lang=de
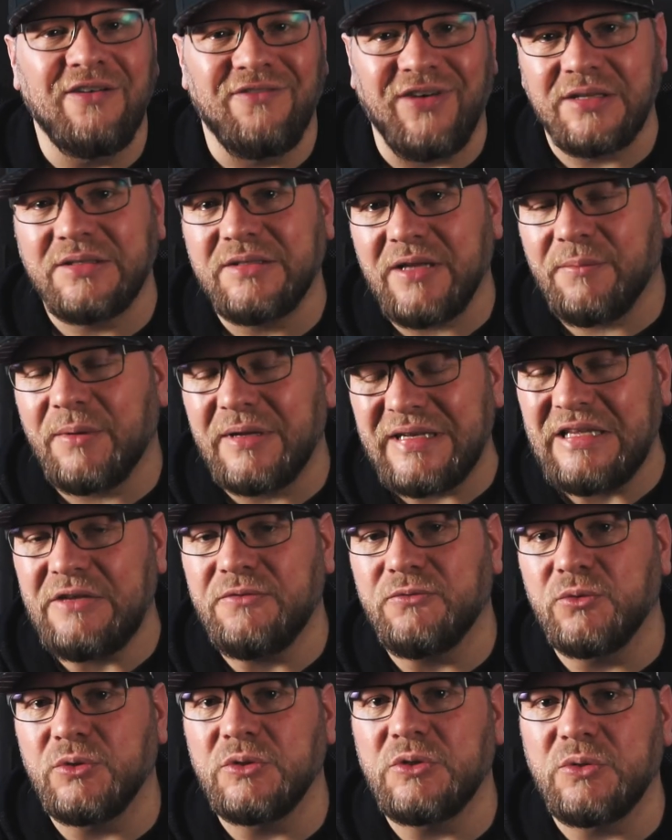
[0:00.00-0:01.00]
Was aber
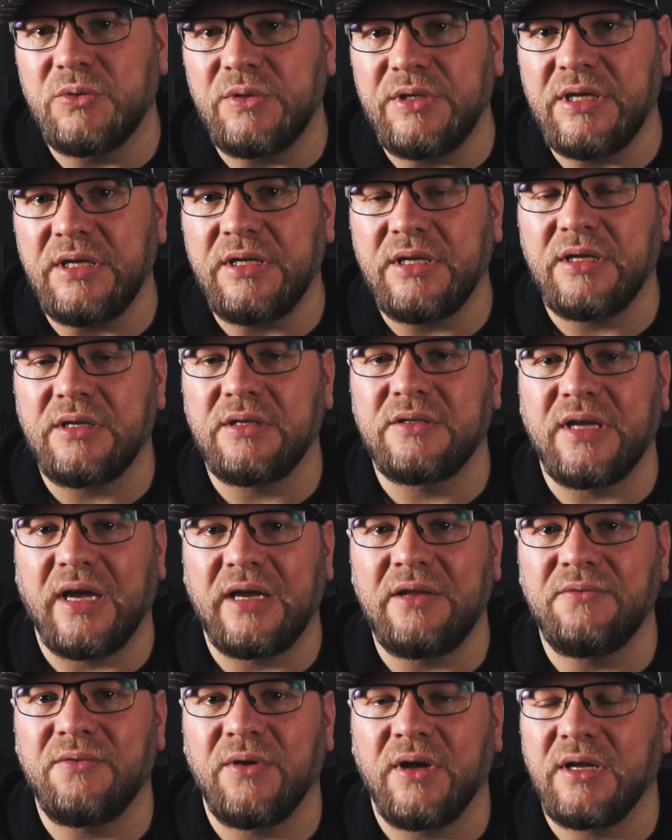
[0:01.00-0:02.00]
nicht funktioniert hat, ist
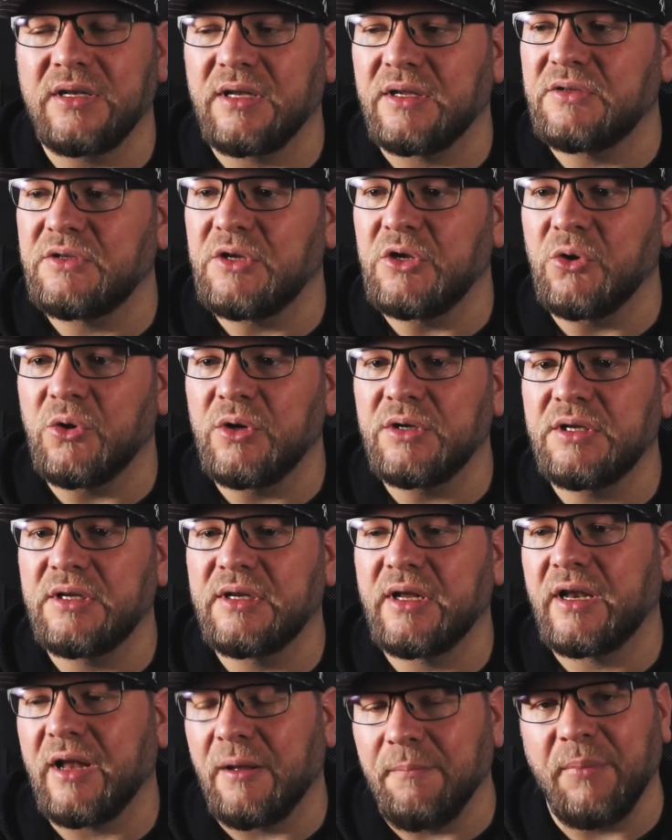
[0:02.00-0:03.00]
einfach, dass die Leute
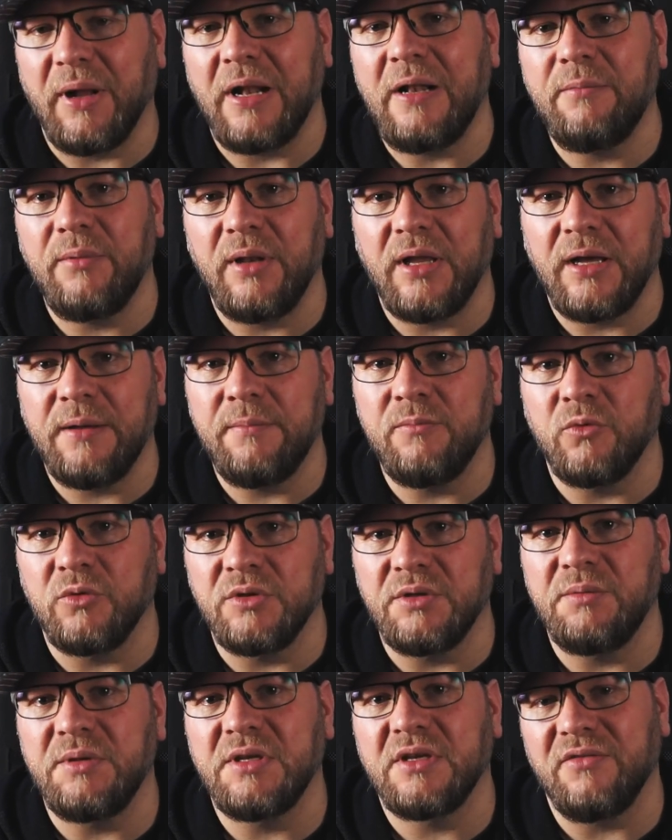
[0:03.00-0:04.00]
dann am Ball bleiben
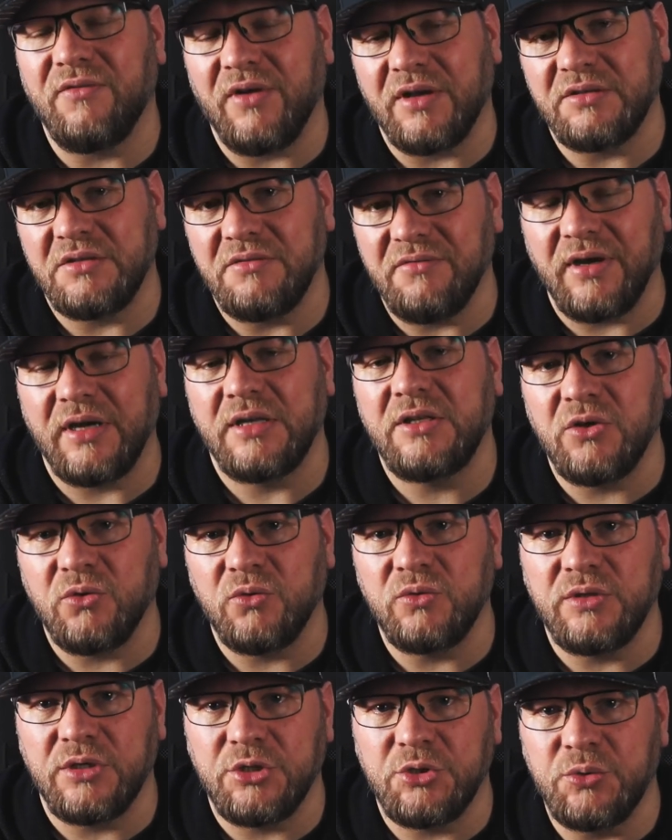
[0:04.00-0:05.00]
und mich quasi weiter
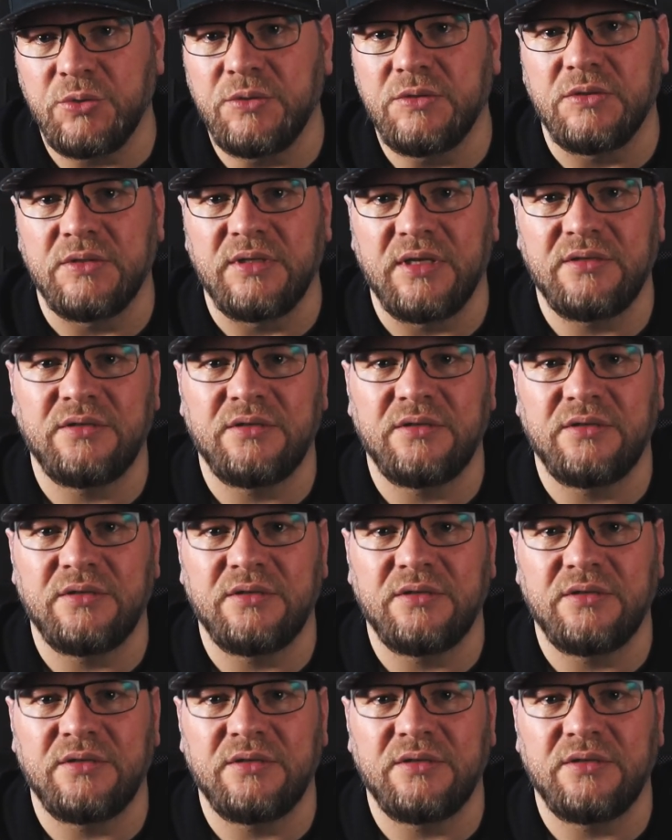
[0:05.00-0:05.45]
unterstützen.